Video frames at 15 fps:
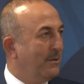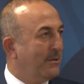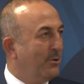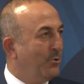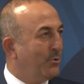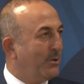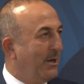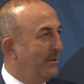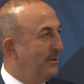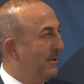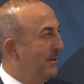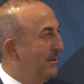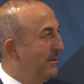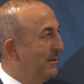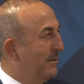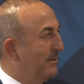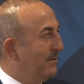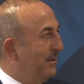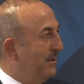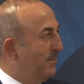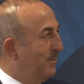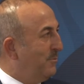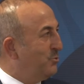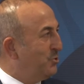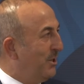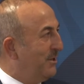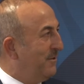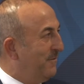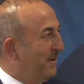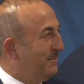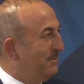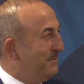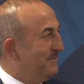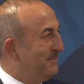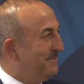İki ülkeyle ilgili değil ama müsaade var mı?